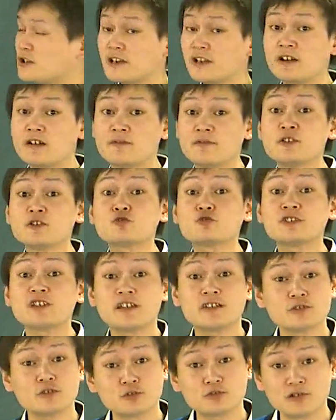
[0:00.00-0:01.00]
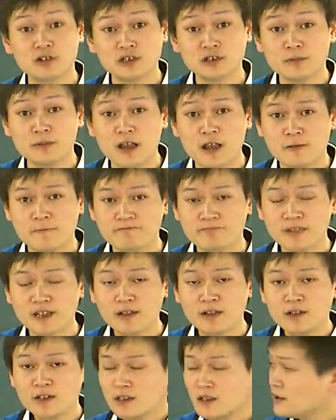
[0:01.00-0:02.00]
着这个分数线就去了，是吧？
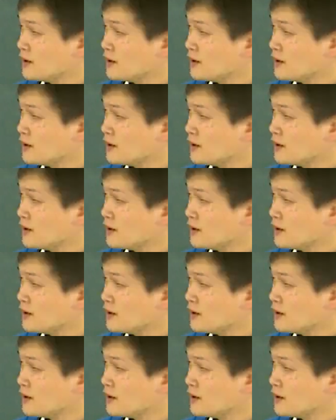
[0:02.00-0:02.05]
嗯，